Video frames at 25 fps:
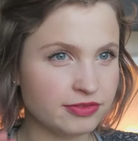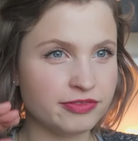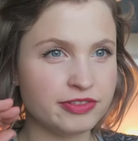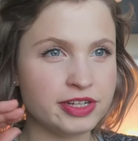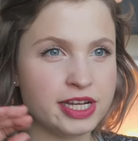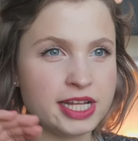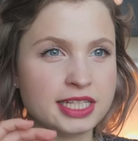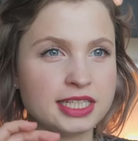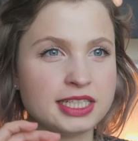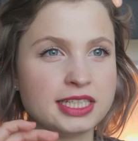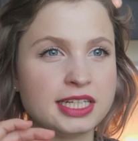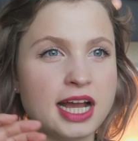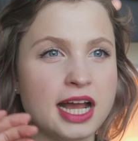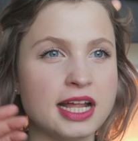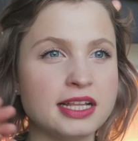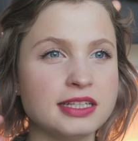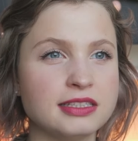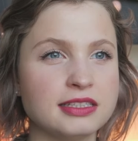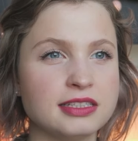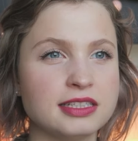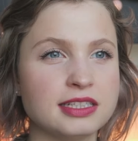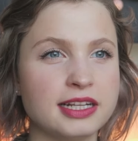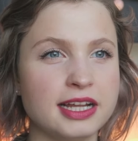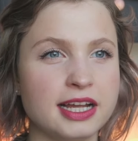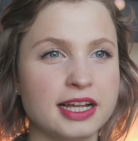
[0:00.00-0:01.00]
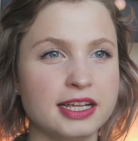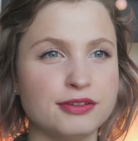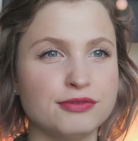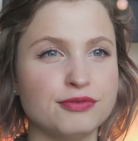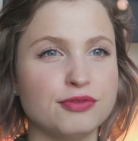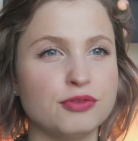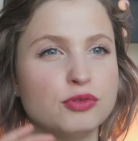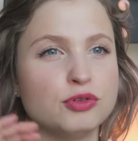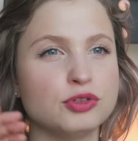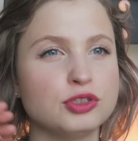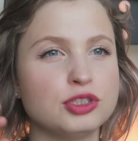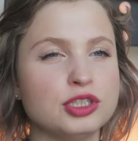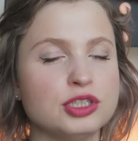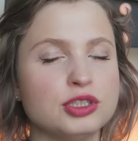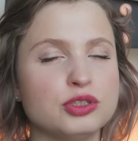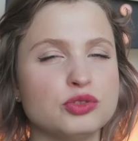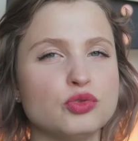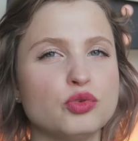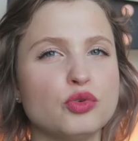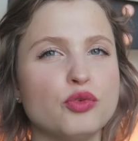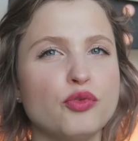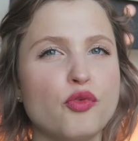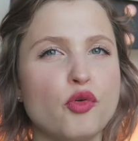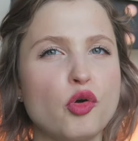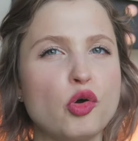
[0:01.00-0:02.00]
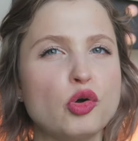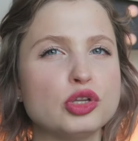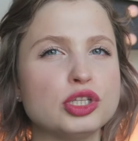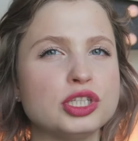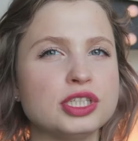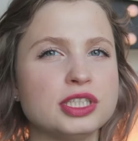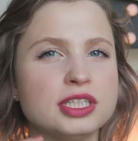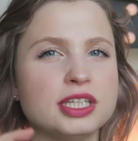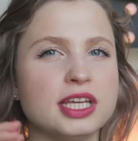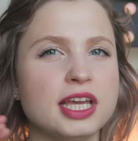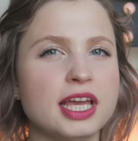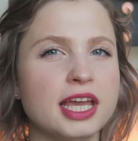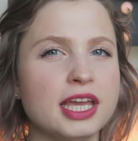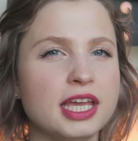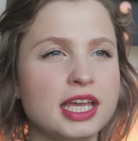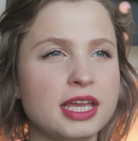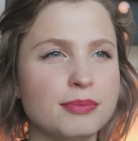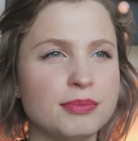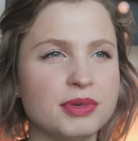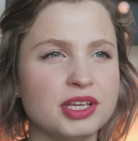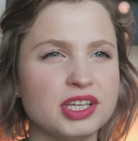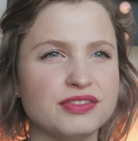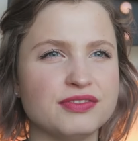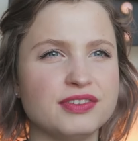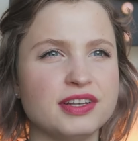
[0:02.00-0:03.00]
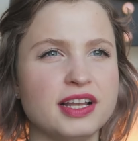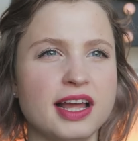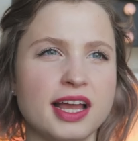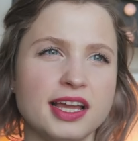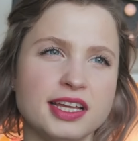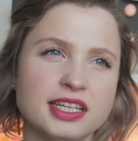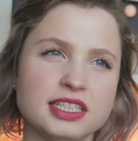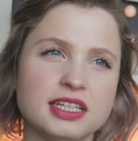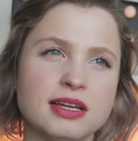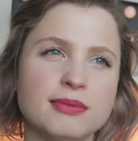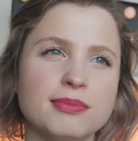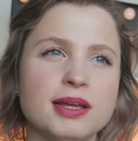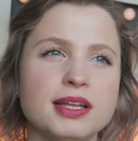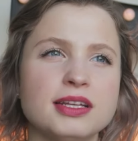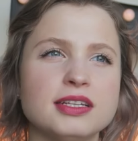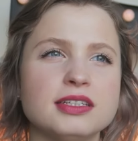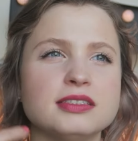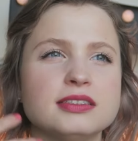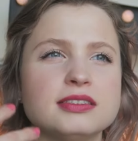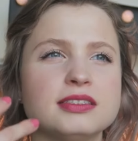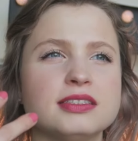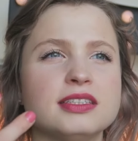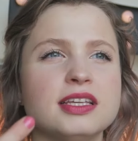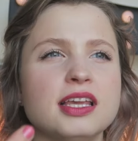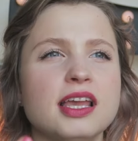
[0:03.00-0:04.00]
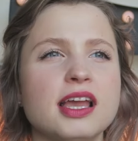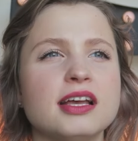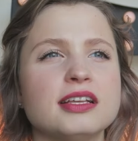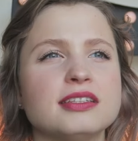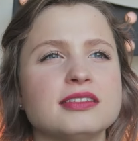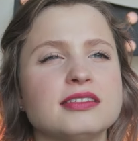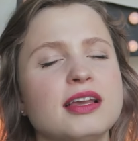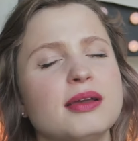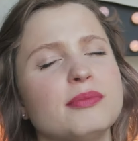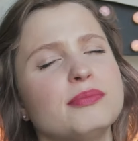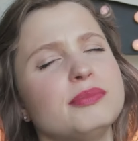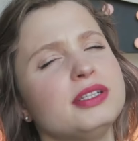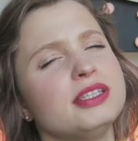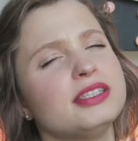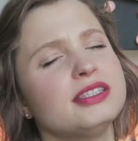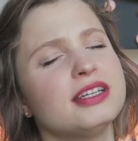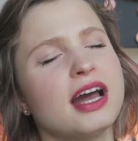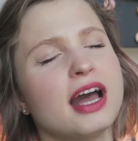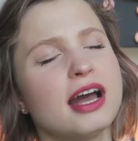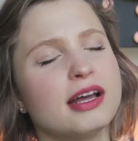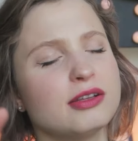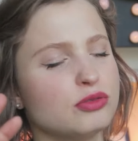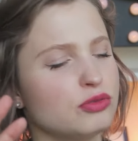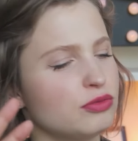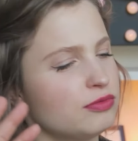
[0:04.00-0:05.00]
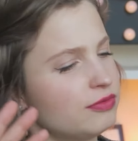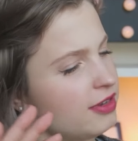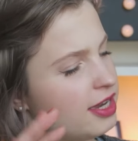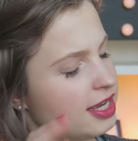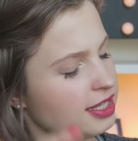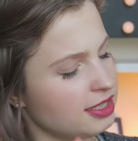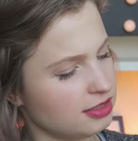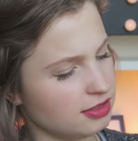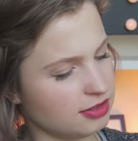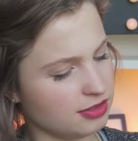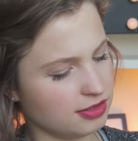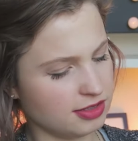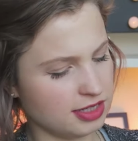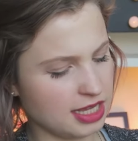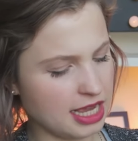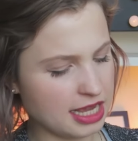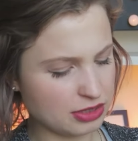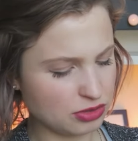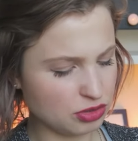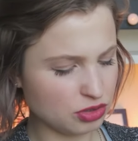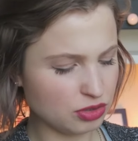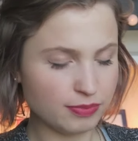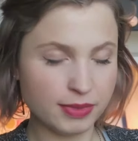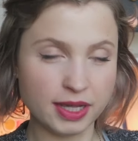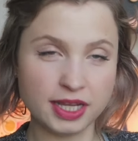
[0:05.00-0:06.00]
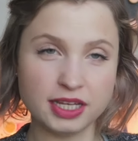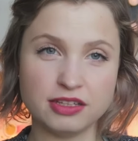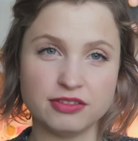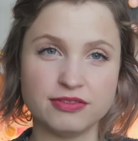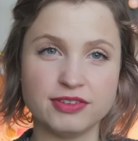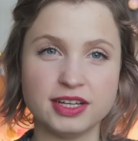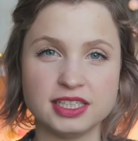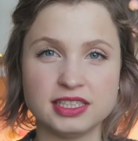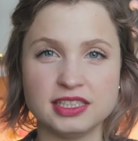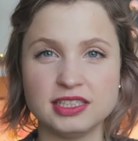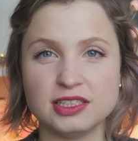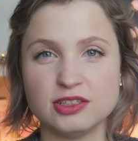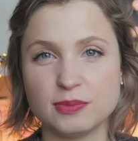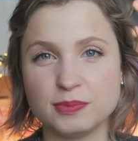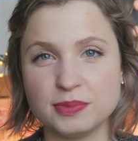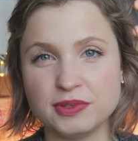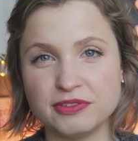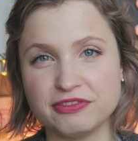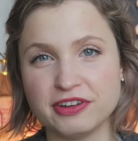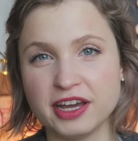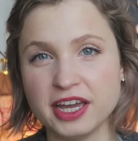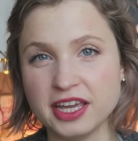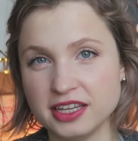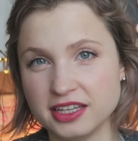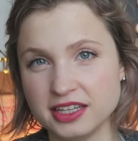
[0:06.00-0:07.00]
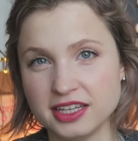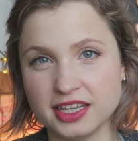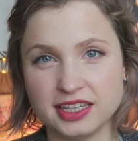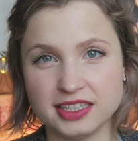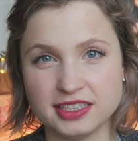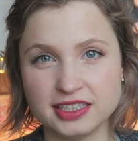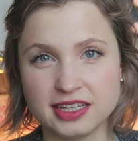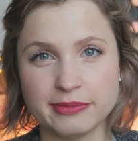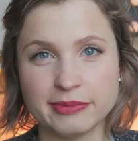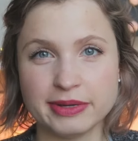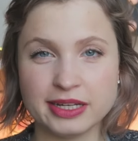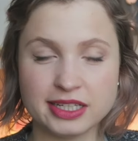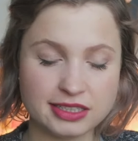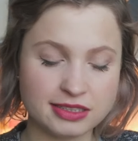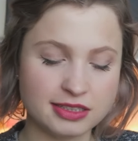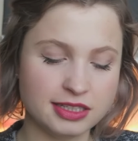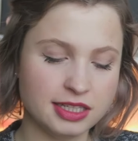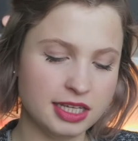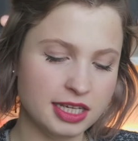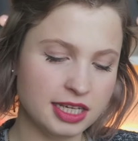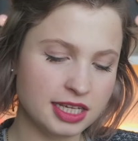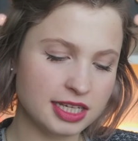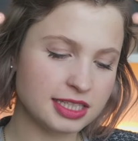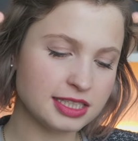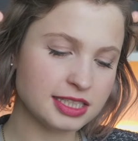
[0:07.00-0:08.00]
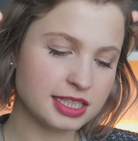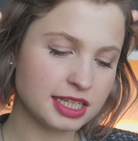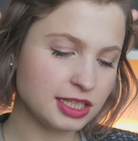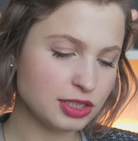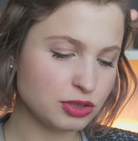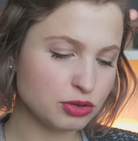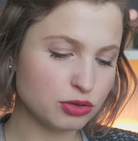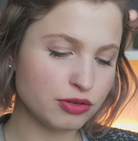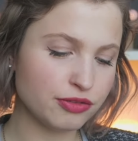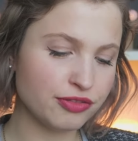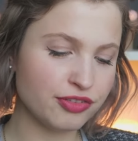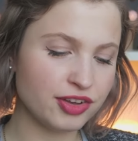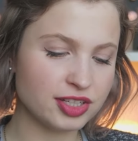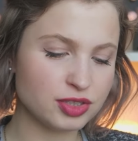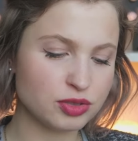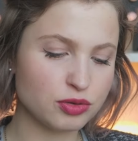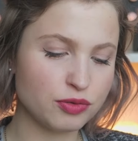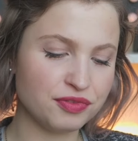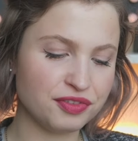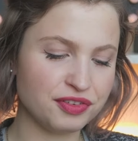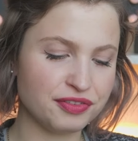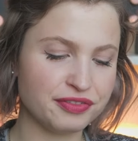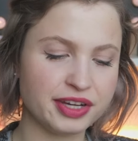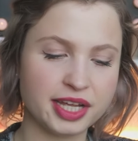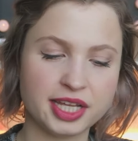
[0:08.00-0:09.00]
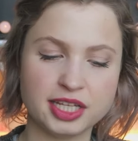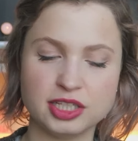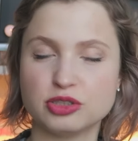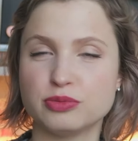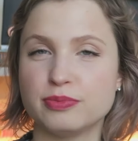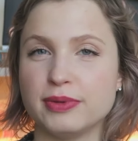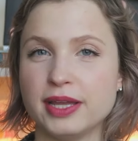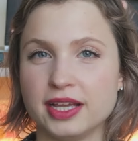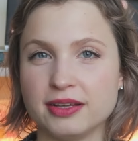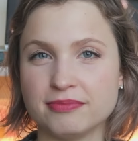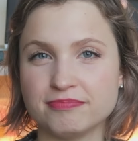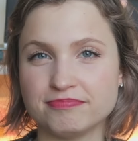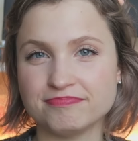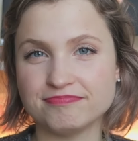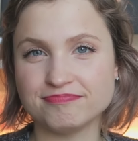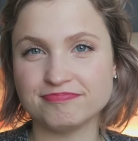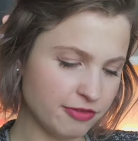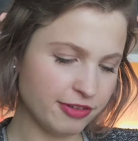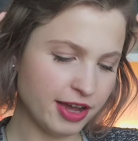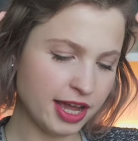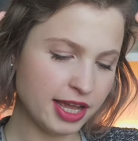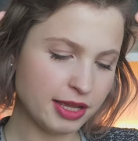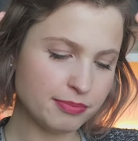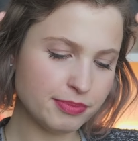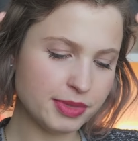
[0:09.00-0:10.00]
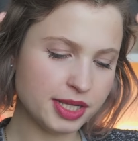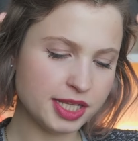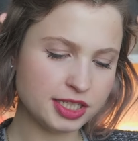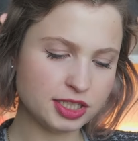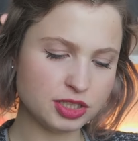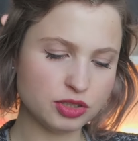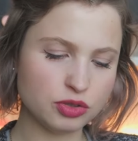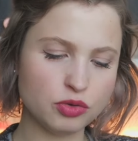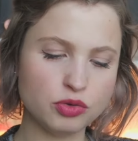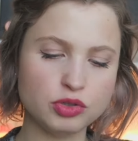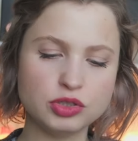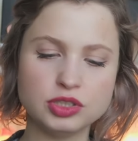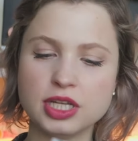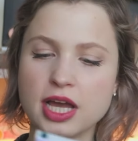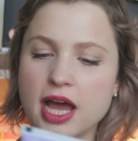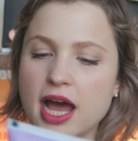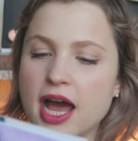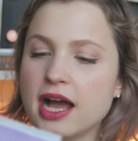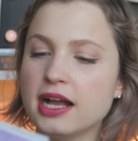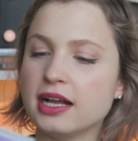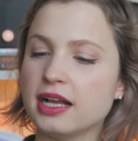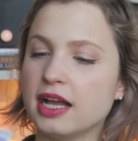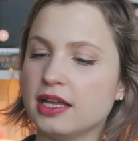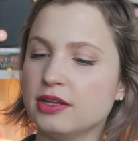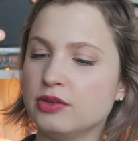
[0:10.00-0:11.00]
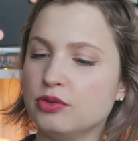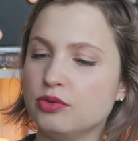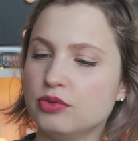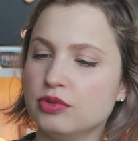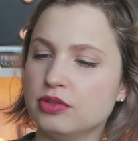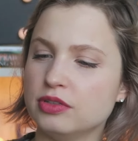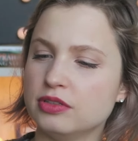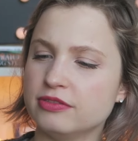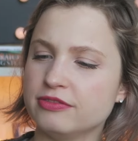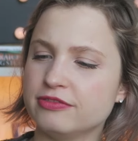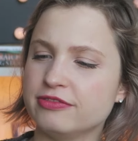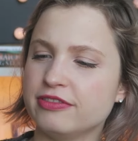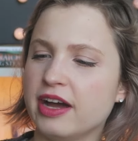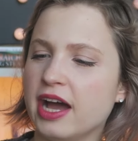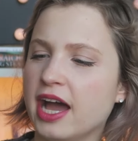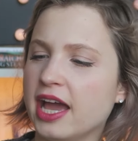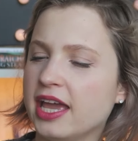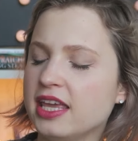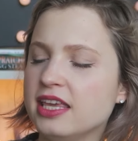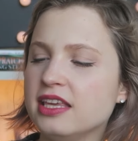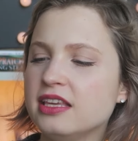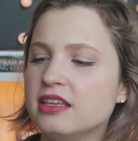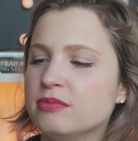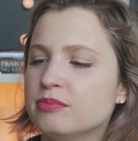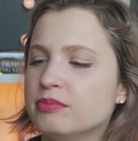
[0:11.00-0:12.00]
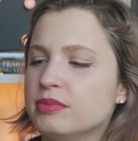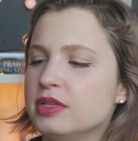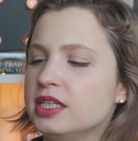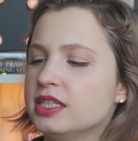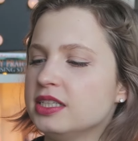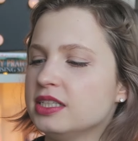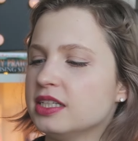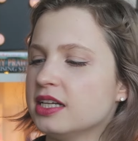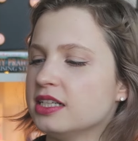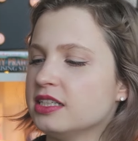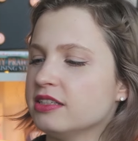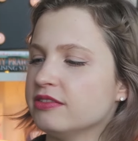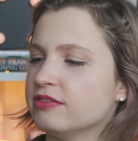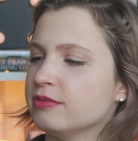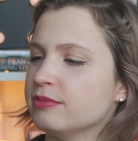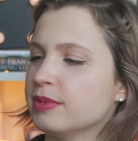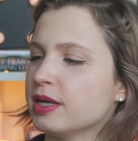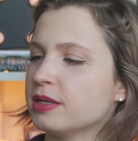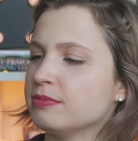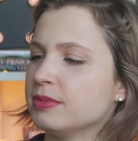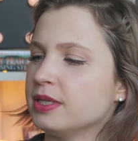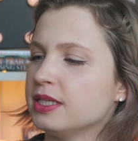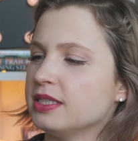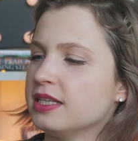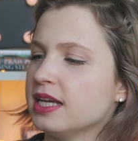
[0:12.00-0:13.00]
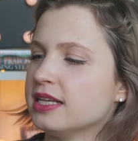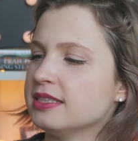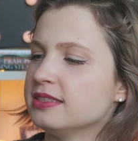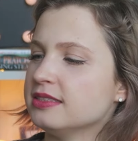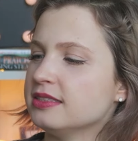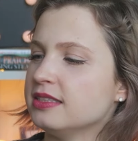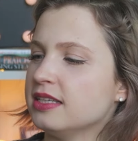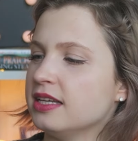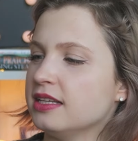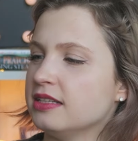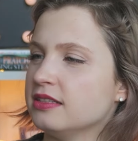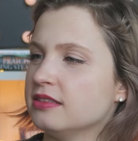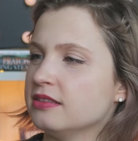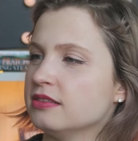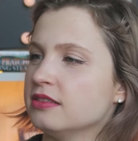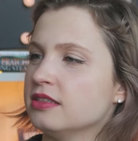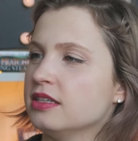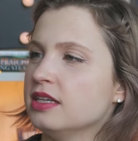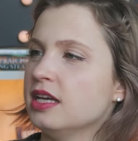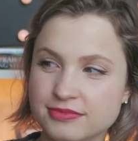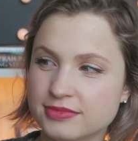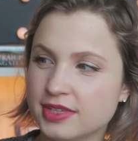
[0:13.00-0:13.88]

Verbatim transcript: Vielleicht ganz leicht fruchtig, so fruchtig-cremig vielleicht, aber eine sehr, sehr milde Art und Weise. Also ich meine, ich weiß nicht, ob ihr Feigen kennt, aber es riecht ungefähr so, wie Feigen schmecken. Feigenmilch und Arganöl. Feigenmilch, Alter, wie macht man das denn?